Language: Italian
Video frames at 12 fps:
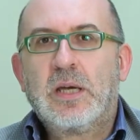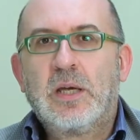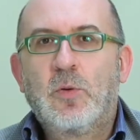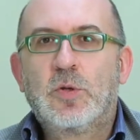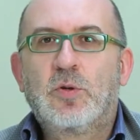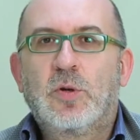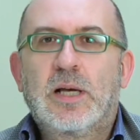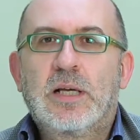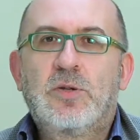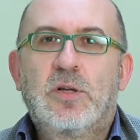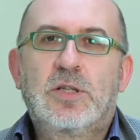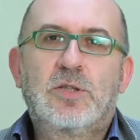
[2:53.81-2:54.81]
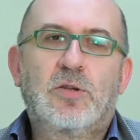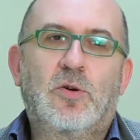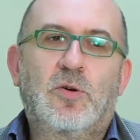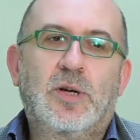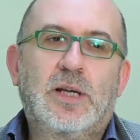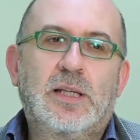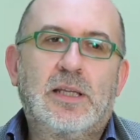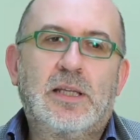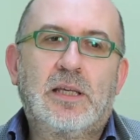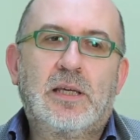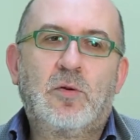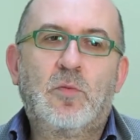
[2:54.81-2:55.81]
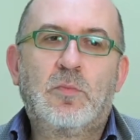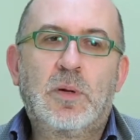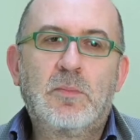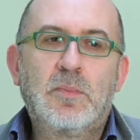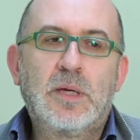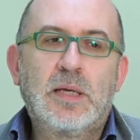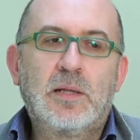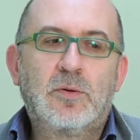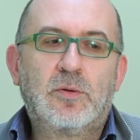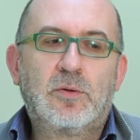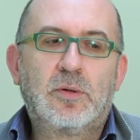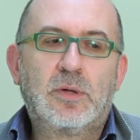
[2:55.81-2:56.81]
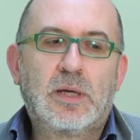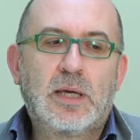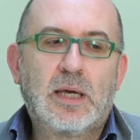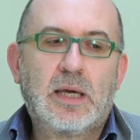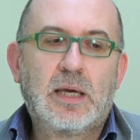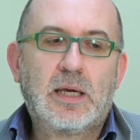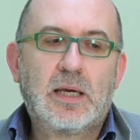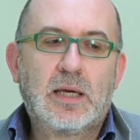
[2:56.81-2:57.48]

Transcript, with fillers: In questo caso è la storia di un bambino che